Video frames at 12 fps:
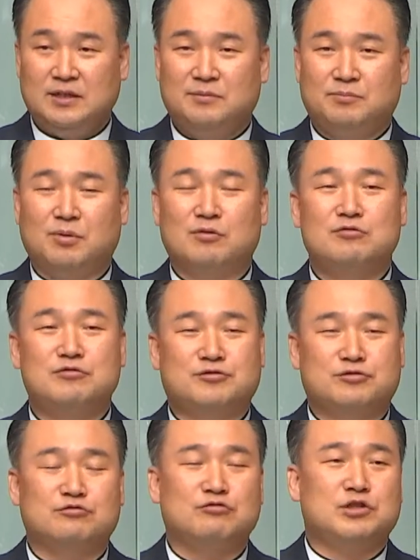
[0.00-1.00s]
복을
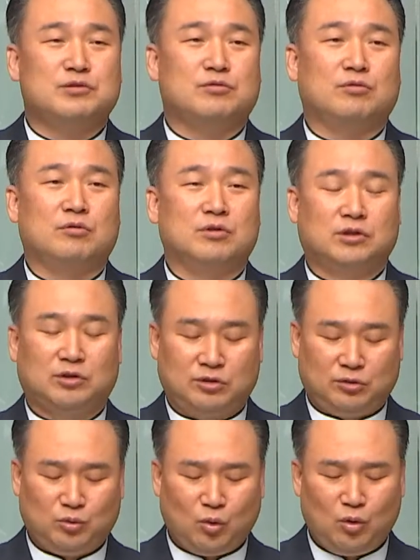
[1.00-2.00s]
주고 싶고
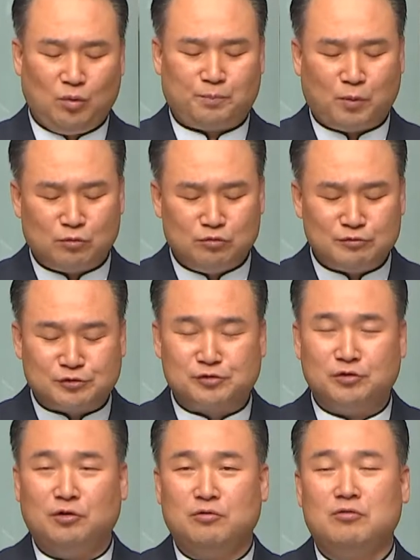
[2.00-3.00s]
또 복을
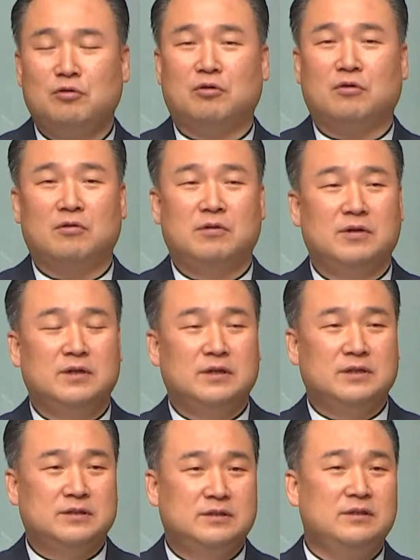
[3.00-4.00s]
주려고
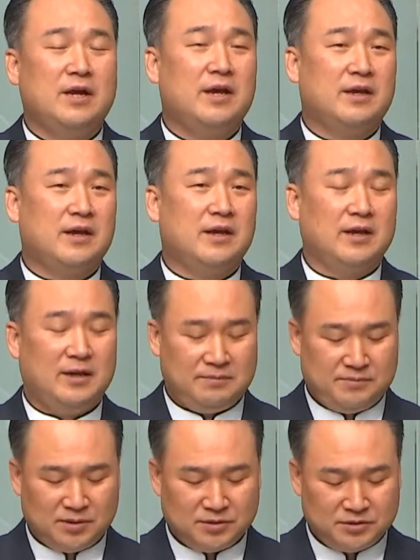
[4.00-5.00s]
그에게
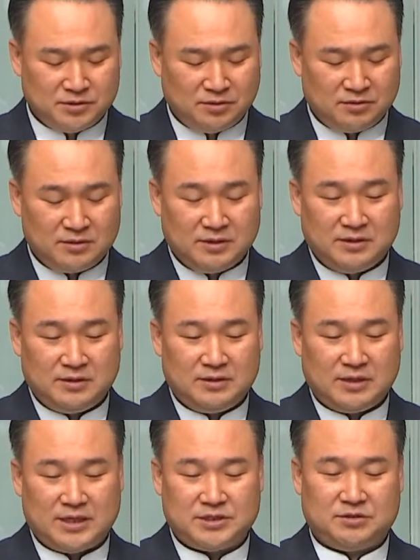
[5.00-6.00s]

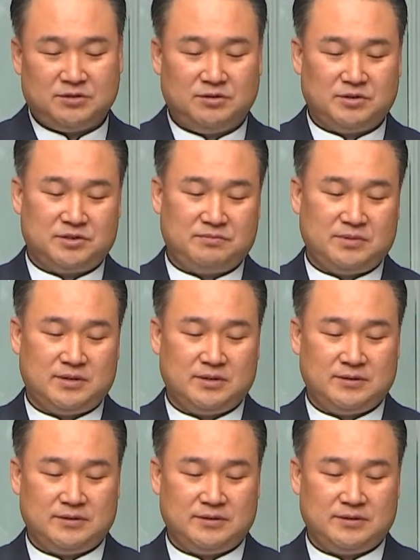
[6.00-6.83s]
명령하셨던 것입니다.